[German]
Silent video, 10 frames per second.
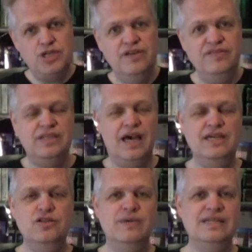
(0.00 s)

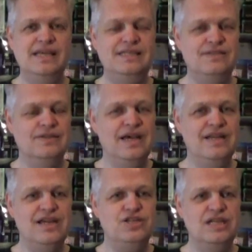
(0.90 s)
Schriftzeichen übersetzt und an
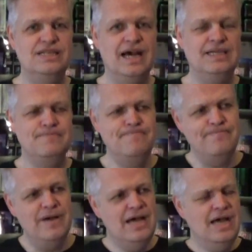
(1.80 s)
der Stelle sagt, hm,